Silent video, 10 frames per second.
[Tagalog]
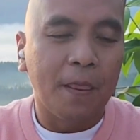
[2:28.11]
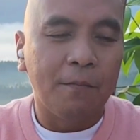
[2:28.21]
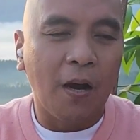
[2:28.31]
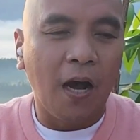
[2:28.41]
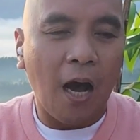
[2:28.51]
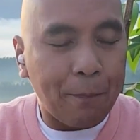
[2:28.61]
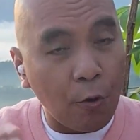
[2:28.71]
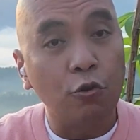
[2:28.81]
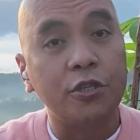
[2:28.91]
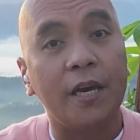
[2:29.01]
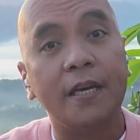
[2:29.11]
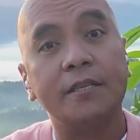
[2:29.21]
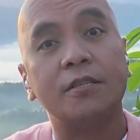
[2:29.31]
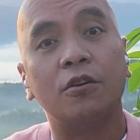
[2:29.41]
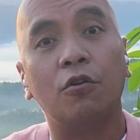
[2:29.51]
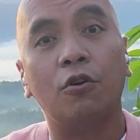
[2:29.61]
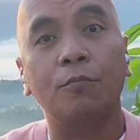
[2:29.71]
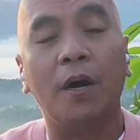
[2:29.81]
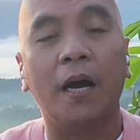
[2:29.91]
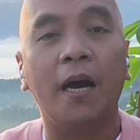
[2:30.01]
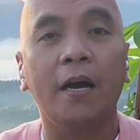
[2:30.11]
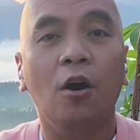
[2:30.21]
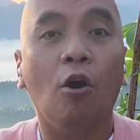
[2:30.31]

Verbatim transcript: mga approaches or mga